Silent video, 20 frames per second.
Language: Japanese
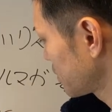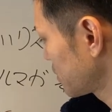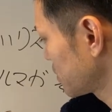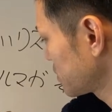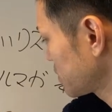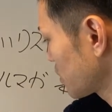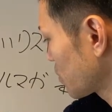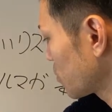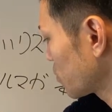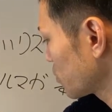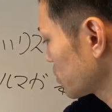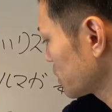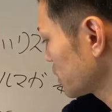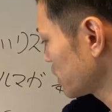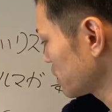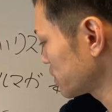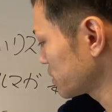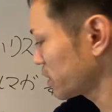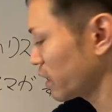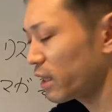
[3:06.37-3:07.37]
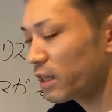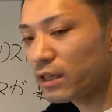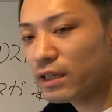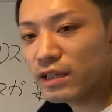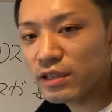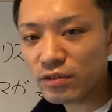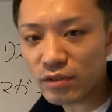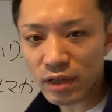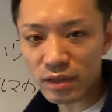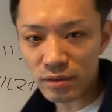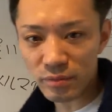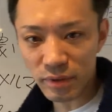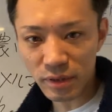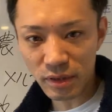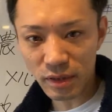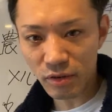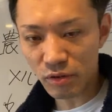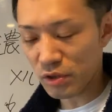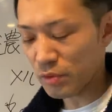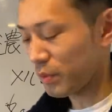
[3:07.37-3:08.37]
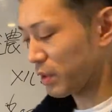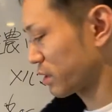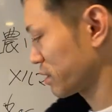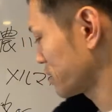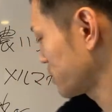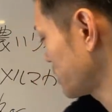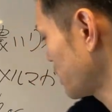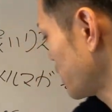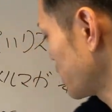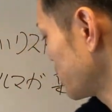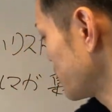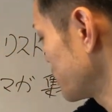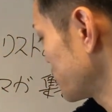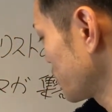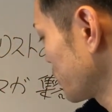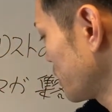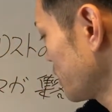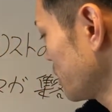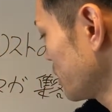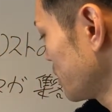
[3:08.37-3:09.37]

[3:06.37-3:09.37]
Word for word: じゃあここに1000リスト集まったとします1000リストね